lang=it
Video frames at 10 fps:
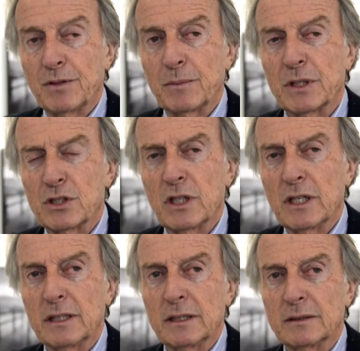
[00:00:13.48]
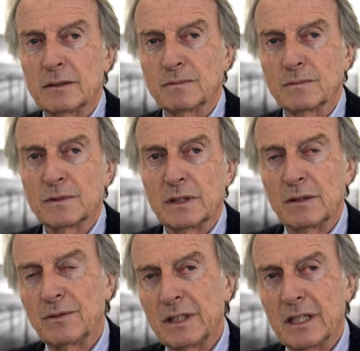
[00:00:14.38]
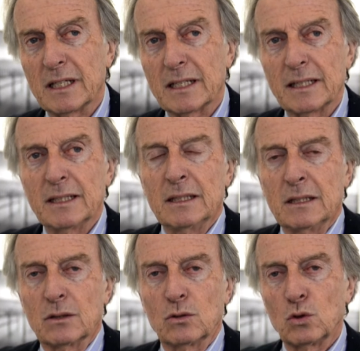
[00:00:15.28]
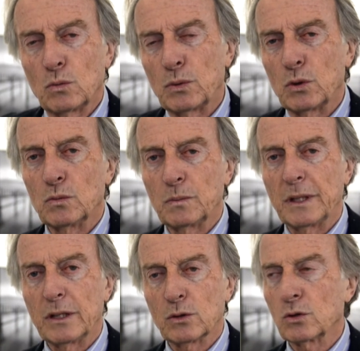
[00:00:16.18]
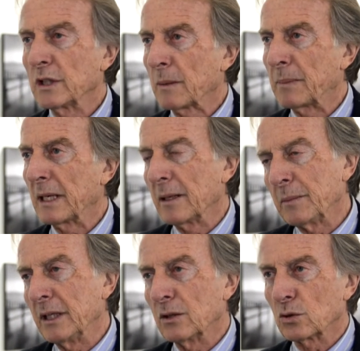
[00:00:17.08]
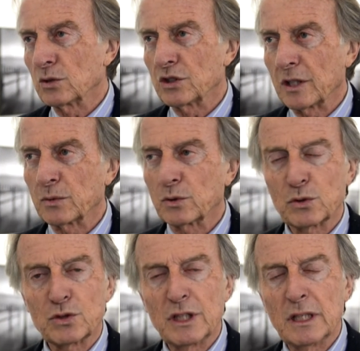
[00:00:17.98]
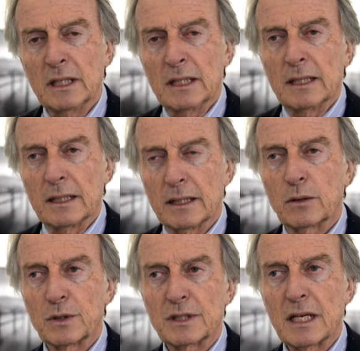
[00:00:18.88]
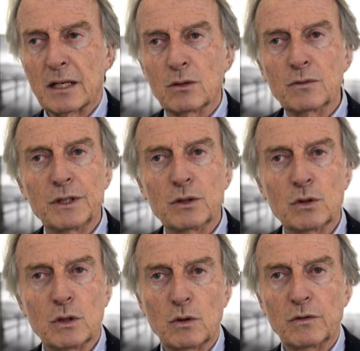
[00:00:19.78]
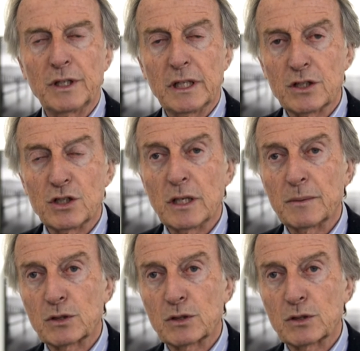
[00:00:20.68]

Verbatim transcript: fa piacere nel, nel vedere che dopo un periodo di appannamento, diciamo così, eh, quest'anno vedo una nuova energia, ma